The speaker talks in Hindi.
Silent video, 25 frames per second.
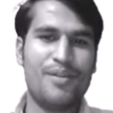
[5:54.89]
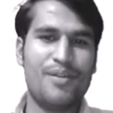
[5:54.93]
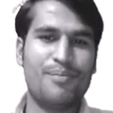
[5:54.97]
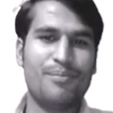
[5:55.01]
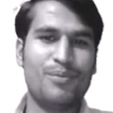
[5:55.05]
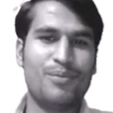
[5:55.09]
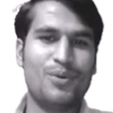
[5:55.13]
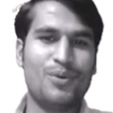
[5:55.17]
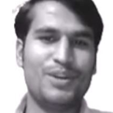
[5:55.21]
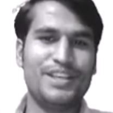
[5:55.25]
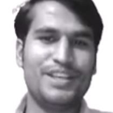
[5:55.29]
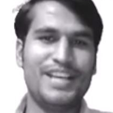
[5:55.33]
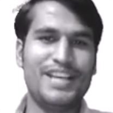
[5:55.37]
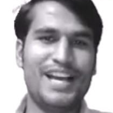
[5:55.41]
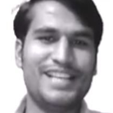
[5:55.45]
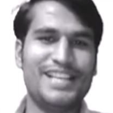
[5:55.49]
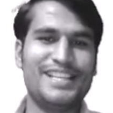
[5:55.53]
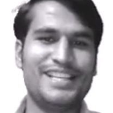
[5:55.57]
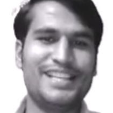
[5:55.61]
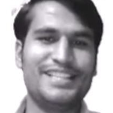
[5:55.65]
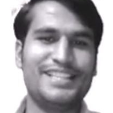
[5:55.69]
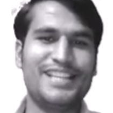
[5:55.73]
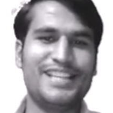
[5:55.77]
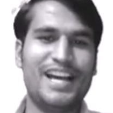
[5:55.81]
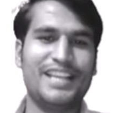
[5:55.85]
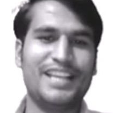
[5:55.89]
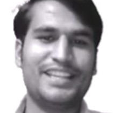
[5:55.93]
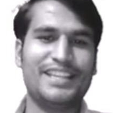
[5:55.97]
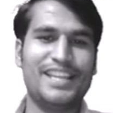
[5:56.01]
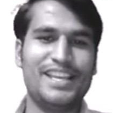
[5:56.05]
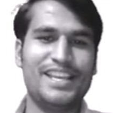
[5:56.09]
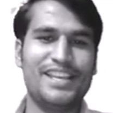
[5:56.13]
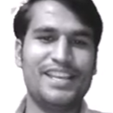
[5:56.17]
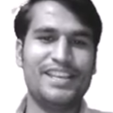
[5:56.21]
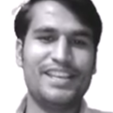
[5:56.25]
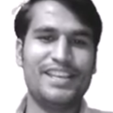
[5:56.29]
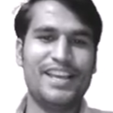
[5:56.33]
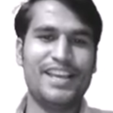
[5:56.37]
मुड़िया जनजाति
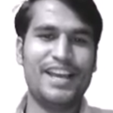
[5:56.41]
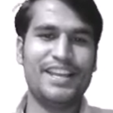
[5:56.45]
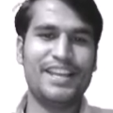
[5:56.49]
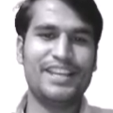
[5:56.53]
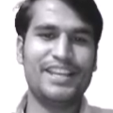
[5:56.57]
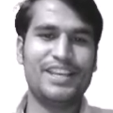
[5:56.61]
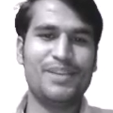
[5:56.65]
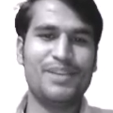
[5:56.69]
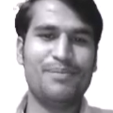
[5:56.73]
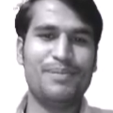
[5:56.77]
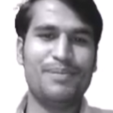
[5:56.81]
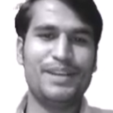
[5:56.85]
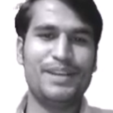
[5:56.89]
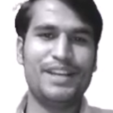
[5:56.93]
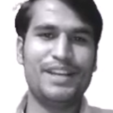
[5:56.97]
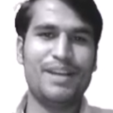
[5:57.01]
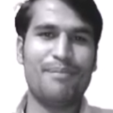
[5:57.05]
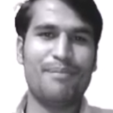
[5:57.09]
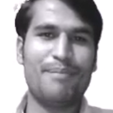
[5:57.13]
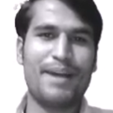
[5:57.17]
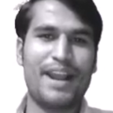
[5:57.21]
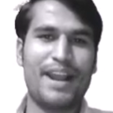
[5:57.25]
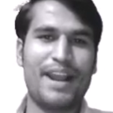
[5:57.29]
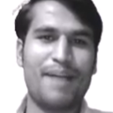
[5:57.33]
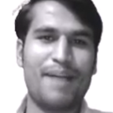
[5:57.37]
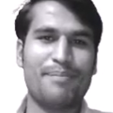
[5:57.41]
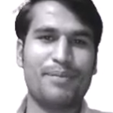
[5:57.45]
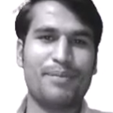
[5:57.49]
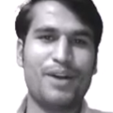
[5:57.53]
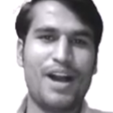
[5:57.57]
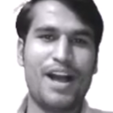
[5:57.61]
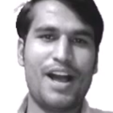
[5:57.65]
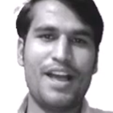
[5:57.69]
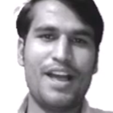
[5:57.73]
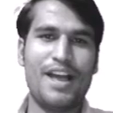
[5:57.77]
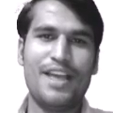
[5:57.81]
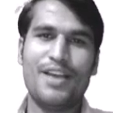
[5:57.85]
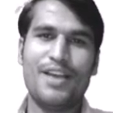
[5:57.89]
यानी कि बी नंबर आपका
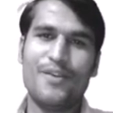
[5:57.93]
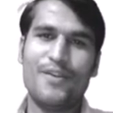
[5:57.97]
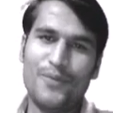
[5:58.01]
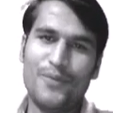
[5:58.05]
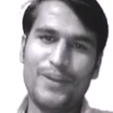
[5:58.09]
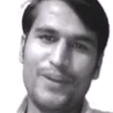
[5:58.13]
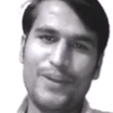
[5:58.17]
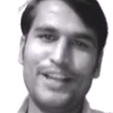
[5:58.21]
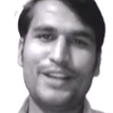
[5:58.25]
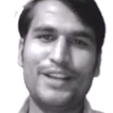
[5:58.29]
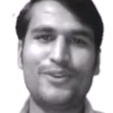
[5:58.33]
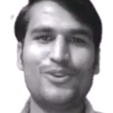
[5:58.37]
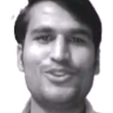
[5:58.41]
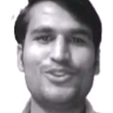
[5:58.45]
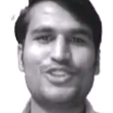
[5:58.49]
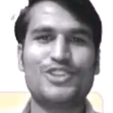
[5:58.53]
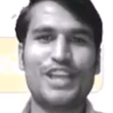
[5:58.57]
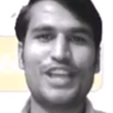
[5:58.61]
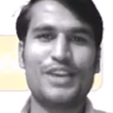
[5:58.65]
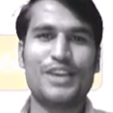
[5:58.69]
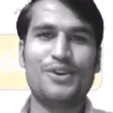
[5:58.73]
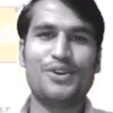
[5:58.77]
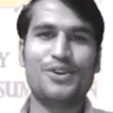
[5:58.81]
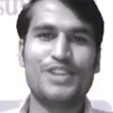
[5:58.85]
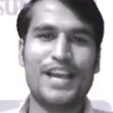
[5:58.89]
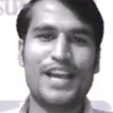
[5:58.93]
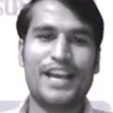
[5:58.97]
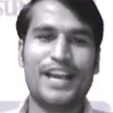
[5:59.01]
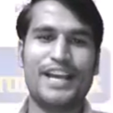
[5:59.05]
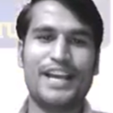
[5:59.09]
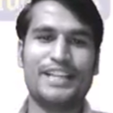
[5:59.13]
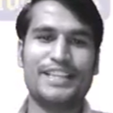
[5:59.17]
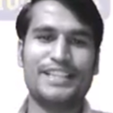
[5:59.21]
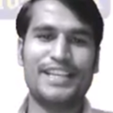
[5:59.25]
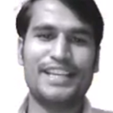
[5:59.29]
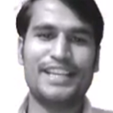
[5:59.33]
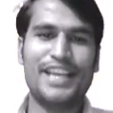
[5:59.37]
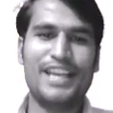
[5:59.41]
बिल्कुल सही हो जाएगा
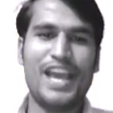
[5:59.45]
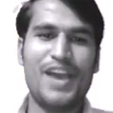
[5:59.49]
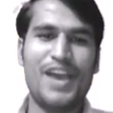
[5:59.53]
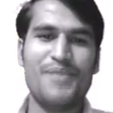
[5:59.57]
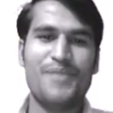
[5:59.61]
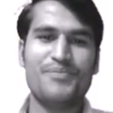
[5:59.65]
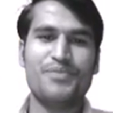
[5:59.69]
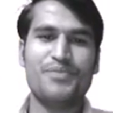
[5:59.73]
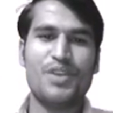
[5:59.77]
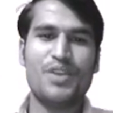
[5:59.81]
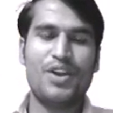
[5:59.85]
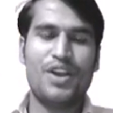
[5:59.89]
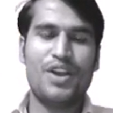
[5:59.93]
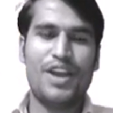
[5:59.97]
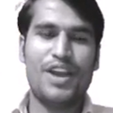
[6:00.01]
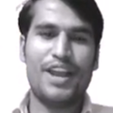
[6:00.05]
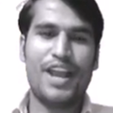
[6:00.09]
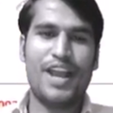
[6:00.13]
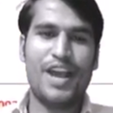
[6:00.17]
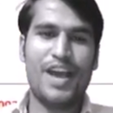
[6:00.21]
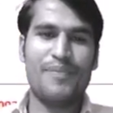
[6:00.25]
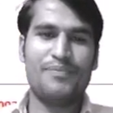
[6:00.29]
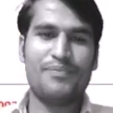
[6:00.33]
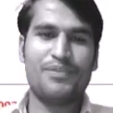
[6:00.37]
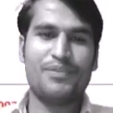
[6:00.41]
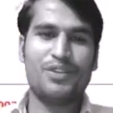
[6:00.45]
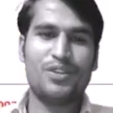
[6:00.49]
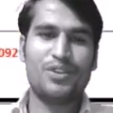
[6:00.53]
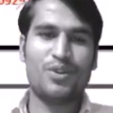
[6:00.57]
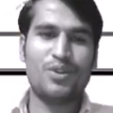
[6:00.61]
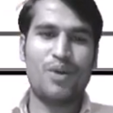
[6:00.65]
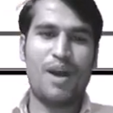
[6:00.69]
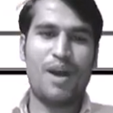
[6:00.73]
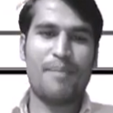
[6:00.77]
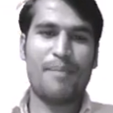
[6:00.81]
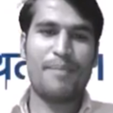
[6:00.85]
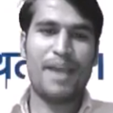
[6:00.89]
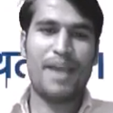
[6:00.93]
ठीक है है ना तो
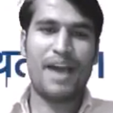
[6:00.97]
आप याद